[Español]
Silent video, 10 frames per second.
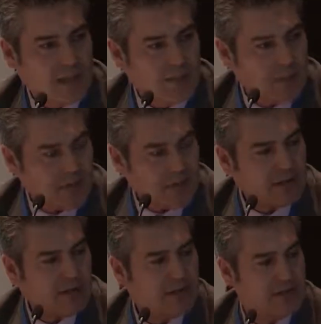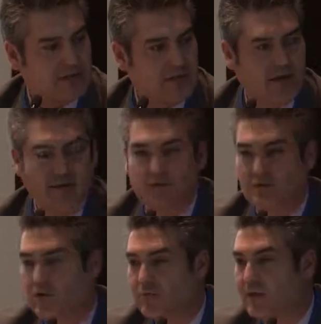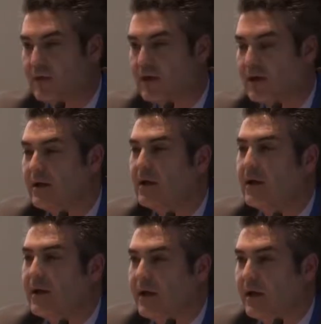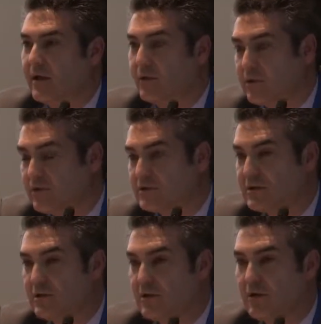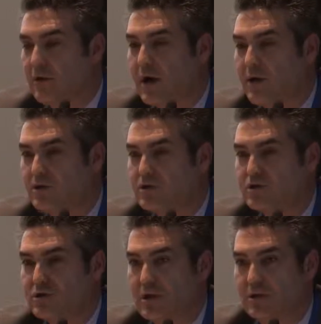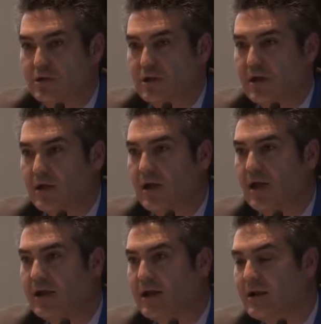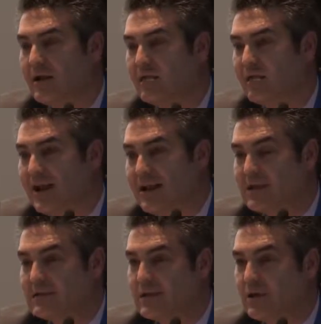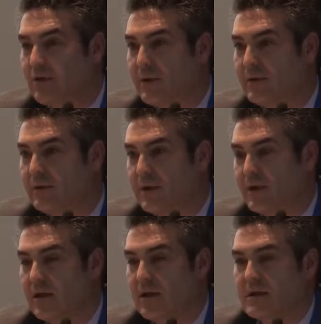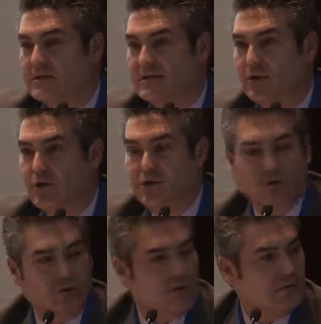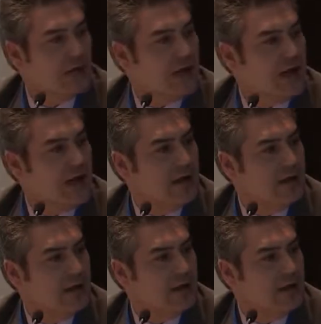Brevemente, Schneider Electric es una compañía eh, con 175 años, donde en el final del siglo XX se orientó a